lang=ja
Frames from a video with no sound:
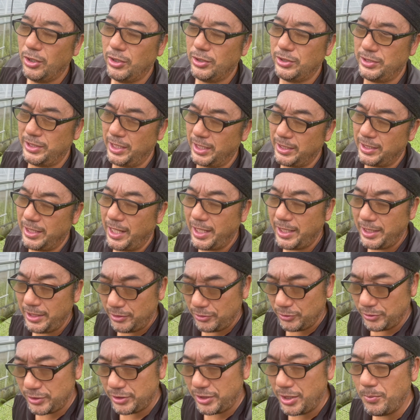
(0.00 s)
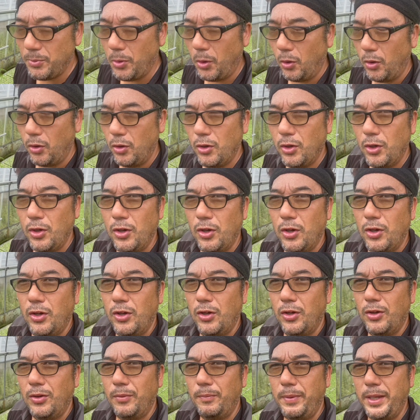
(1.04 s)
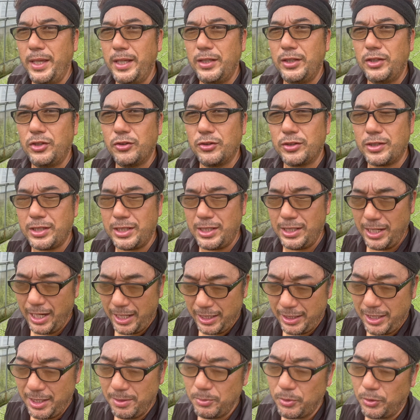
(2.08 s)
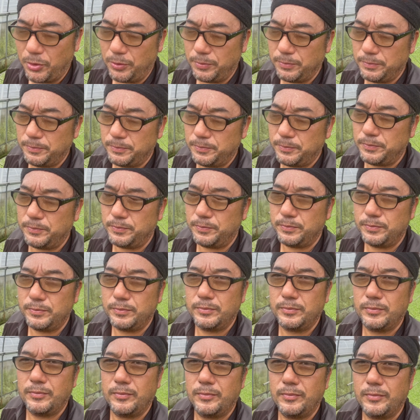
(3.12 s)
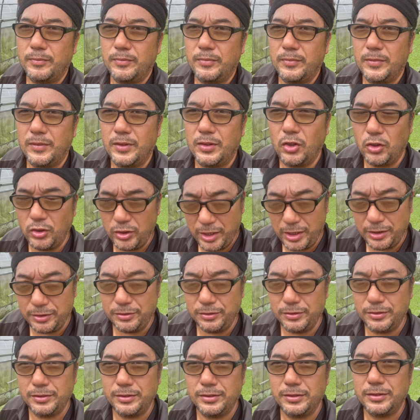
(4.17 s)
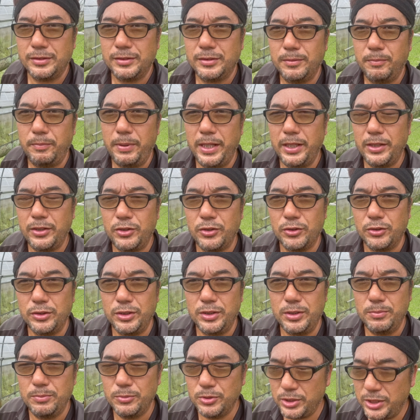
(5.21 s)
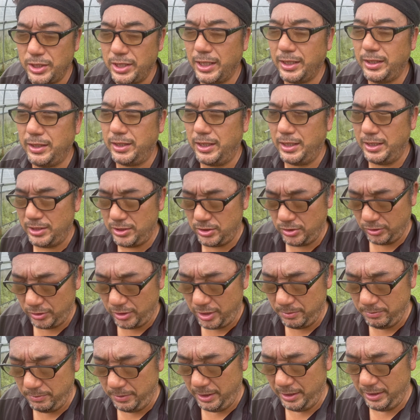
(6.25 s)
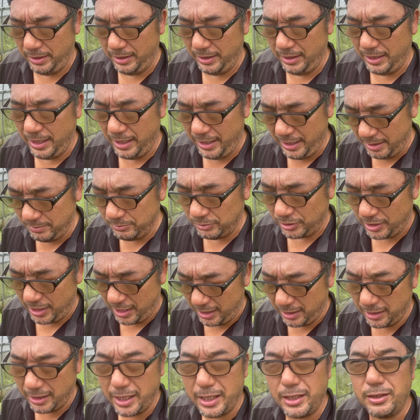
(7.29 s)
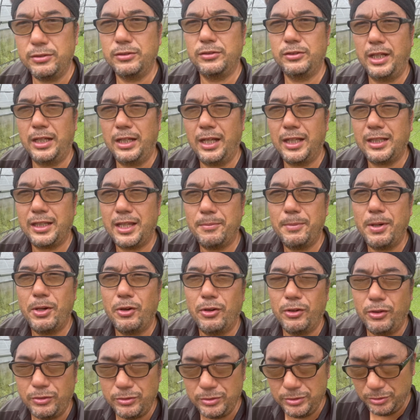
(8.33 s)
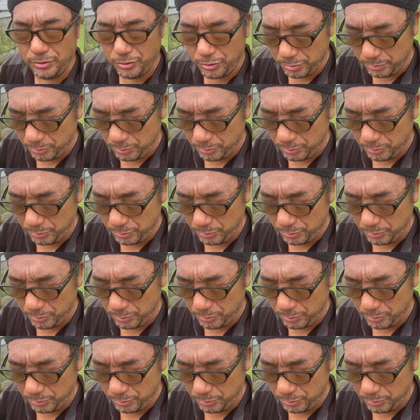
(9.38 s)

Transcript: じゃないとしても、勉強嫌いでも、とにかく勉強に向き合って一生懸命悩む、考える、頭を、脳